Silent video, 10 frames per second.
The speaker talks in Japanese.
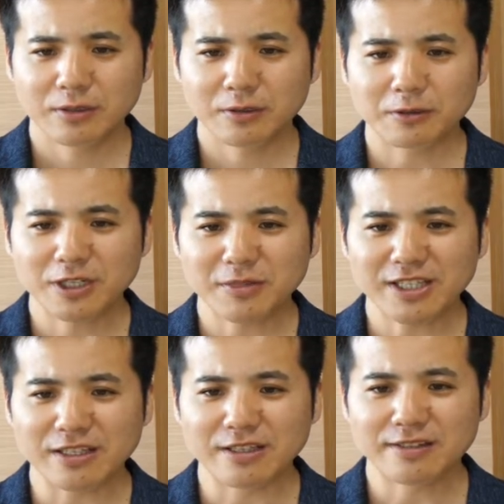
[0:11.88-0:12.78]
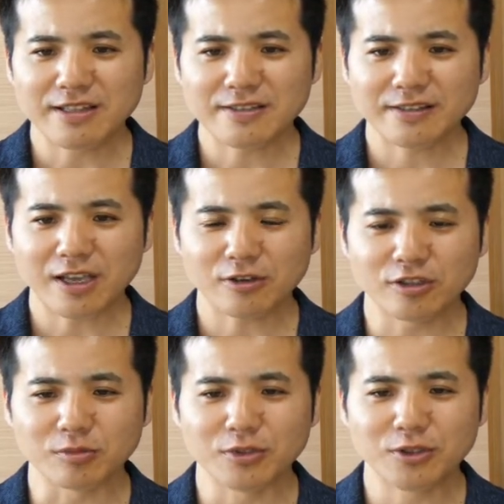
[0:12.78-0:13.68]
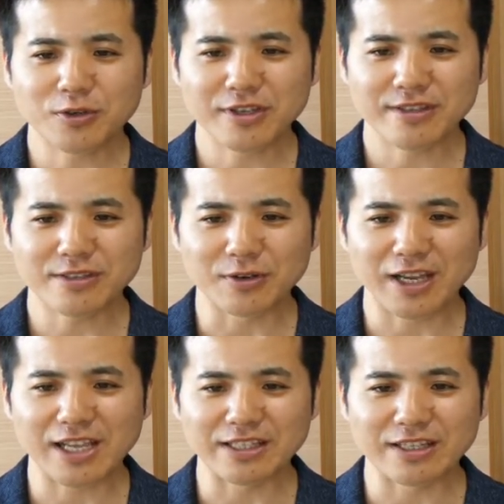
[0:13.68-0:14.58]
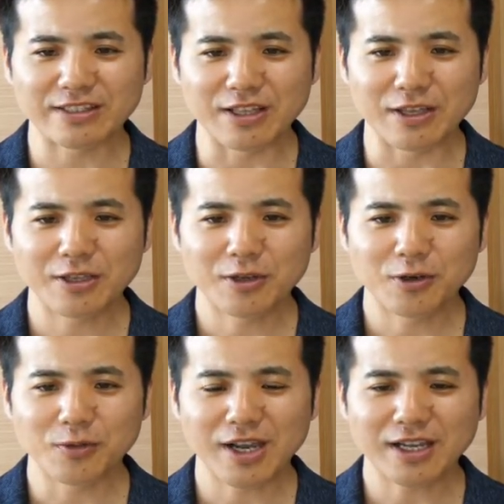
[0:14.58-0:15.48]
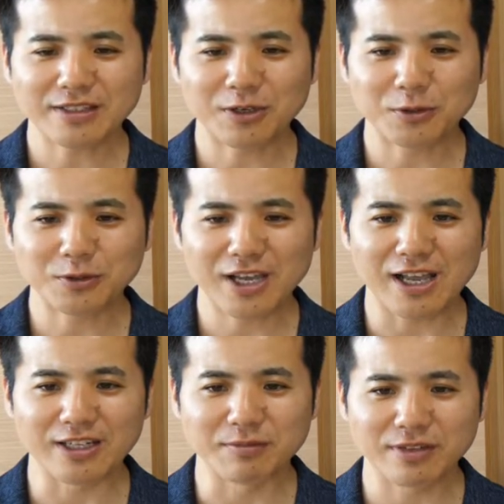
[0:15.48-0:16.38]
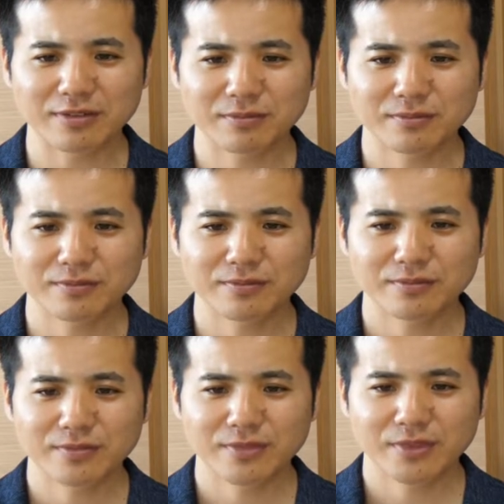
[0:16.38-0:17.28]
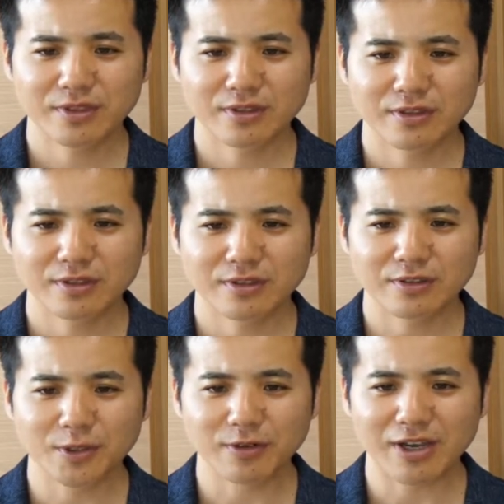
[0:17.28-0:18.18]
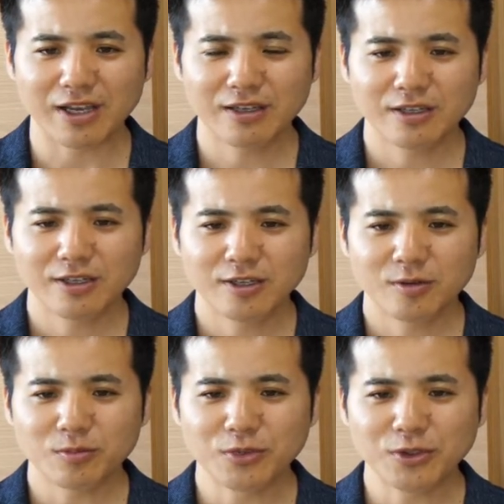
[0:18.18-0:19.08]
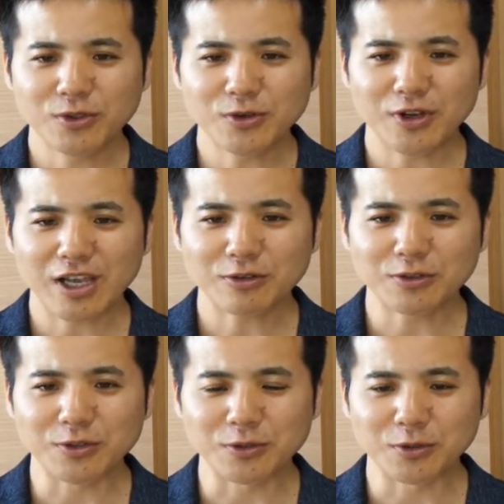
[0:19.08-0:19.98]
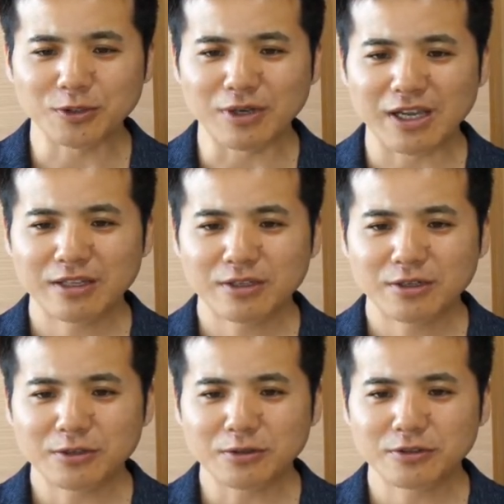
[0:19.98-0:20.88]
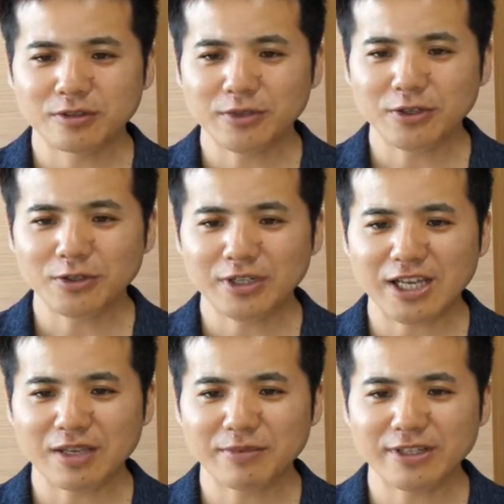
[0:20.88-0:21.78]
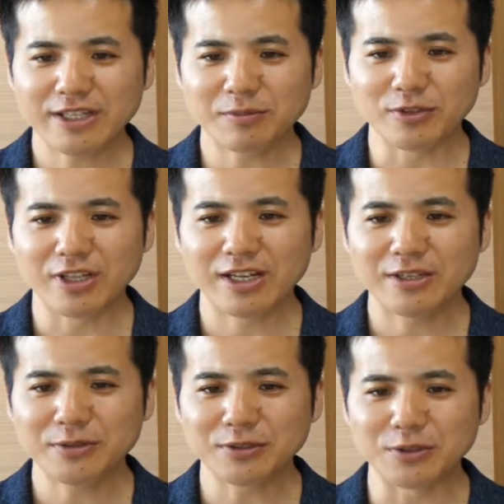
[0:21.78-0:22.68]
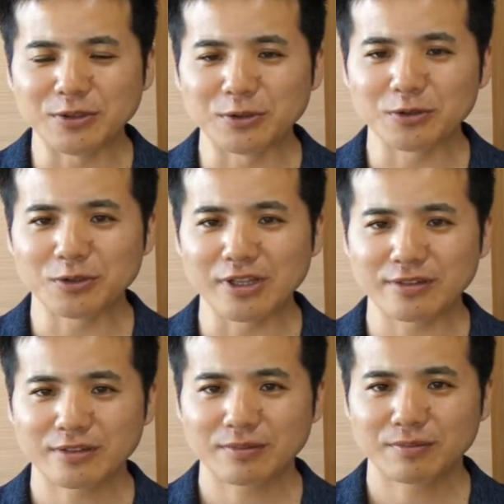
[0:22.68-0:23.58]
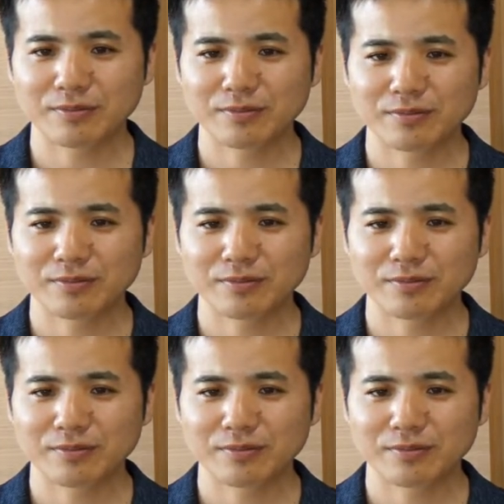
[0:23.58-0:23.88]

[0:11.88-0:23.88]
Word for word: これまで2000近くのブログ記事を書いてきて分かったことがありますそれはブログを書くということがうつ病のリハビリにもなりうるということです